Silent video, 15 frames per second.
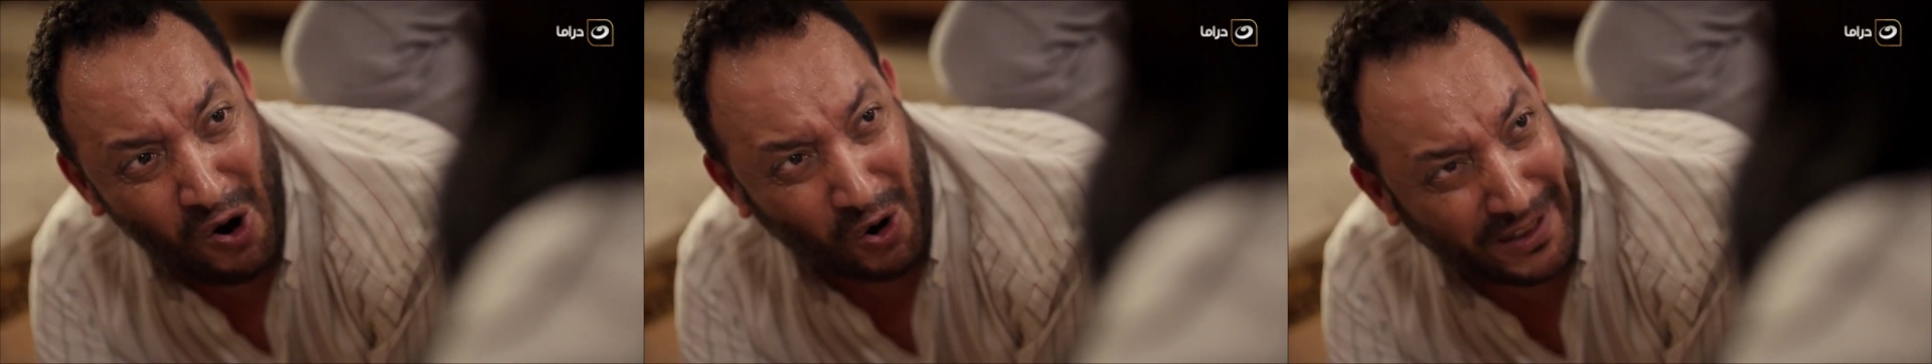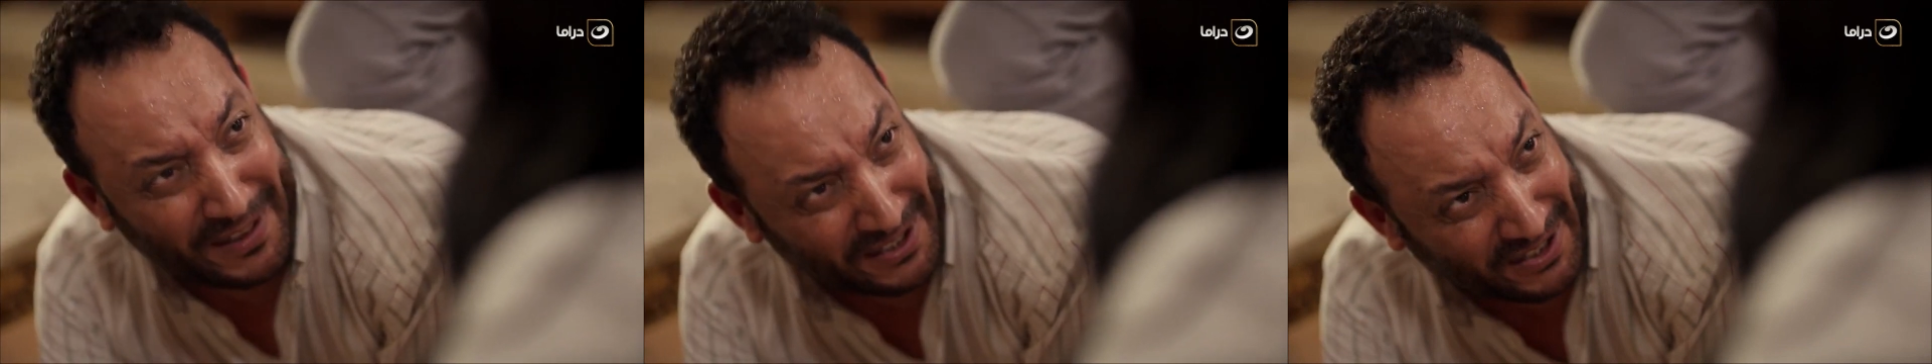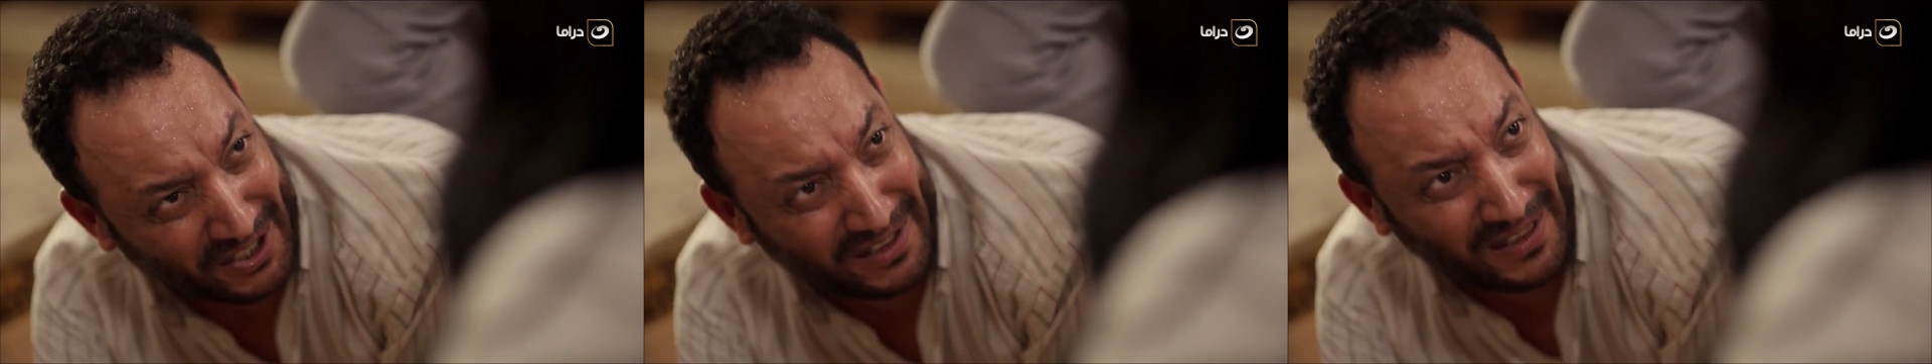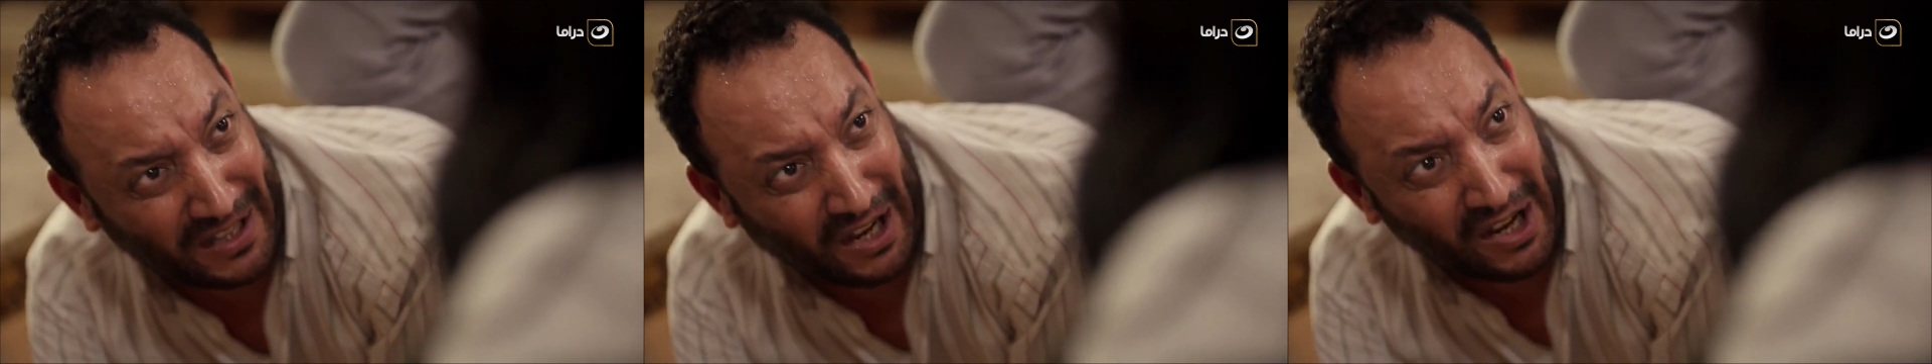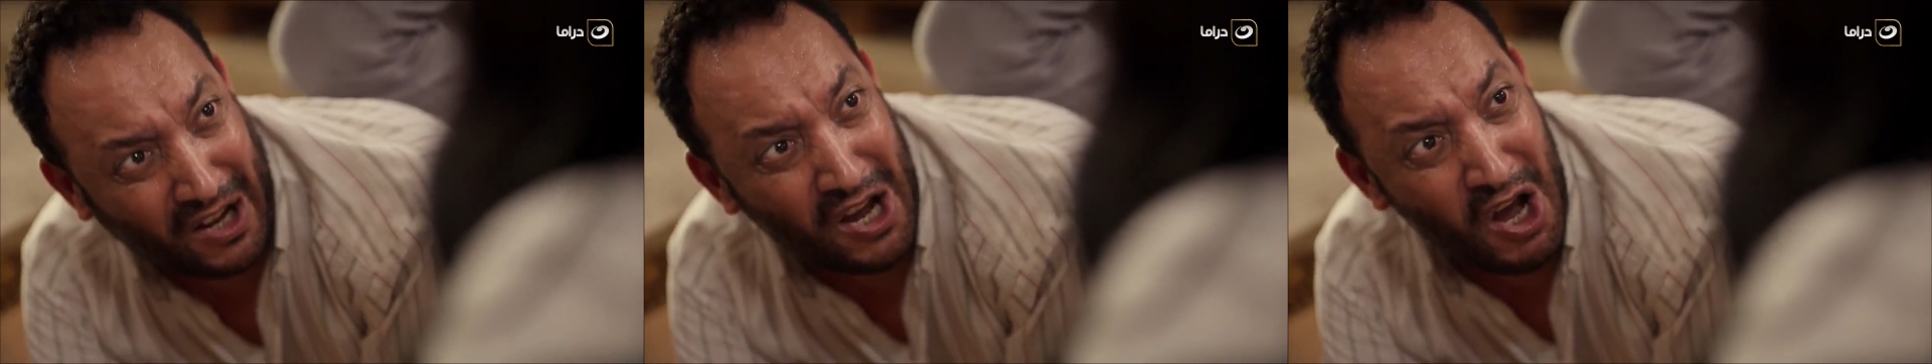قلت
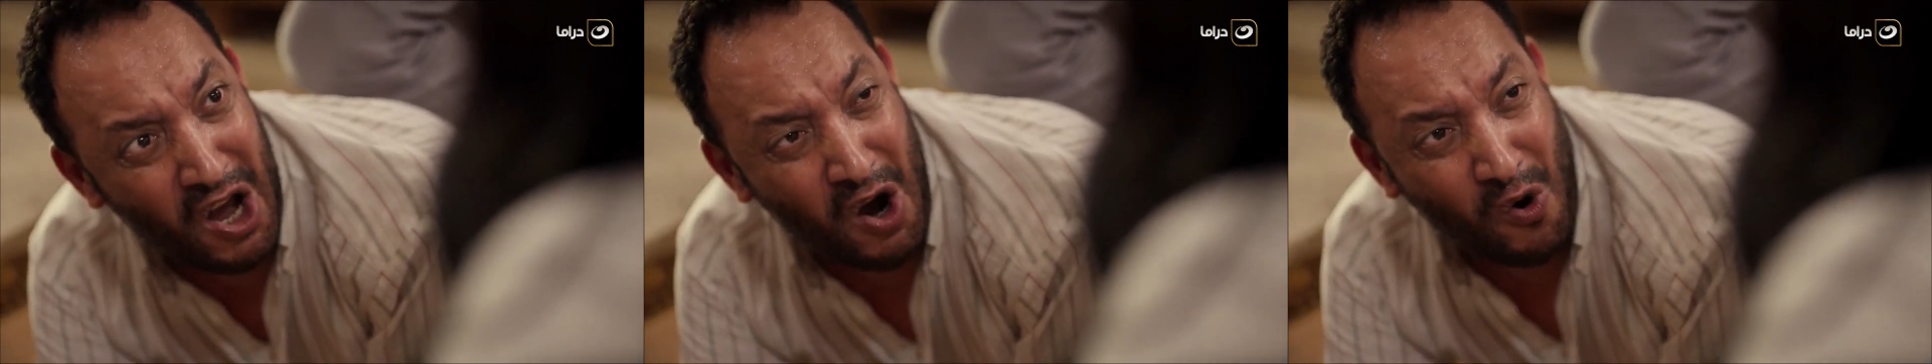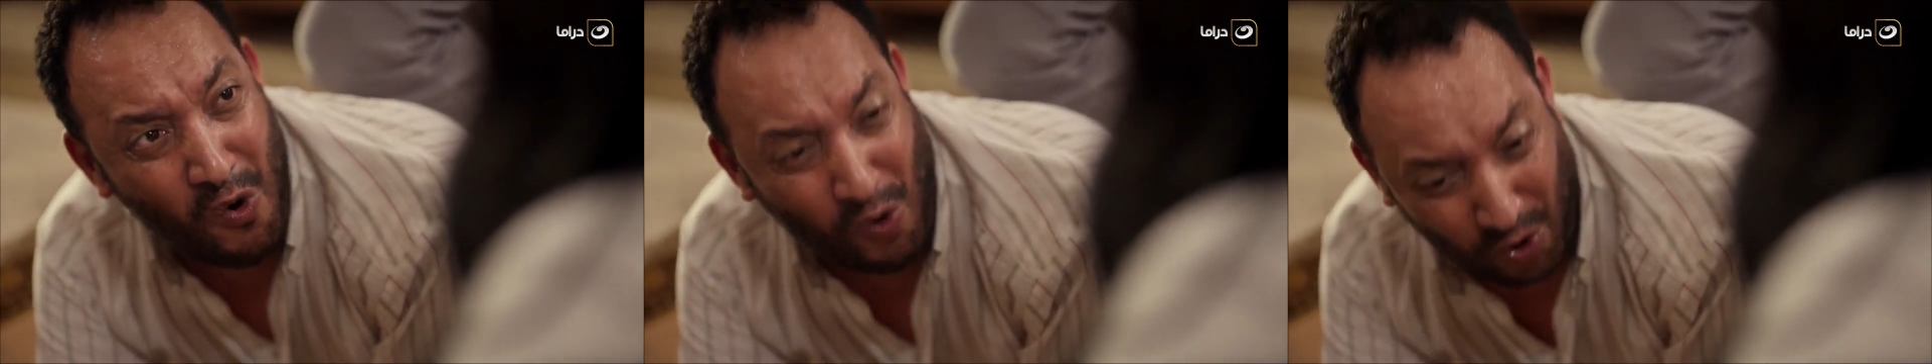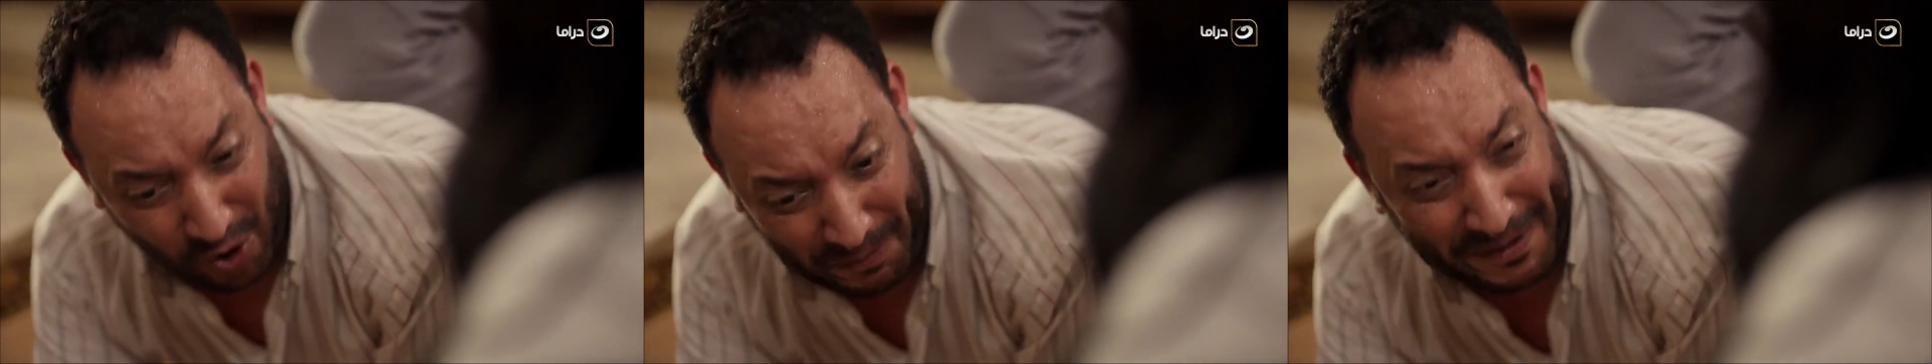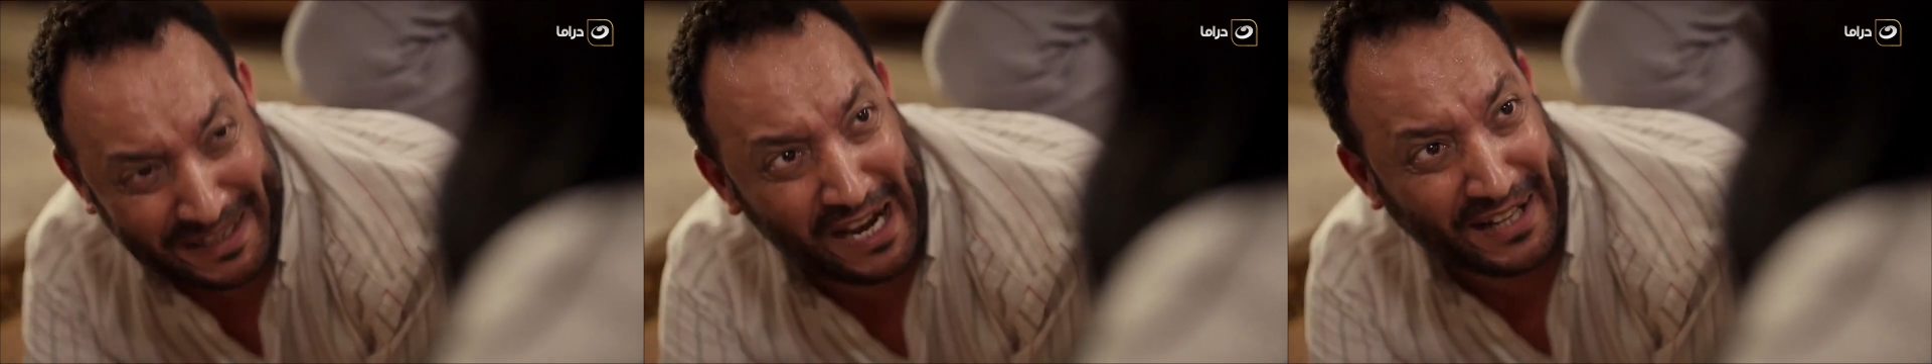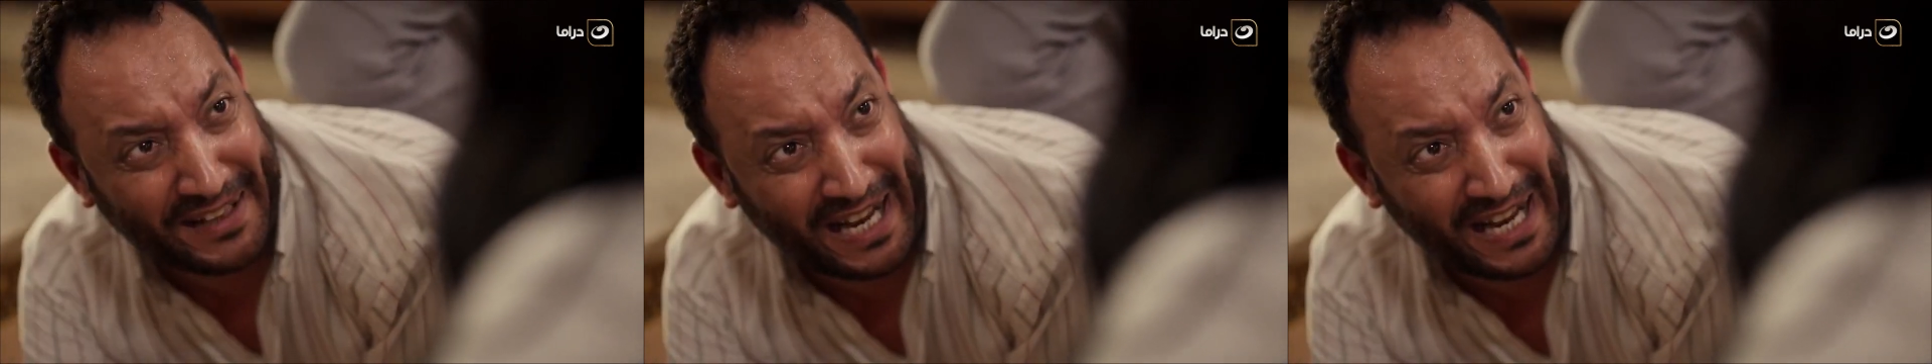تطلع والبضاعة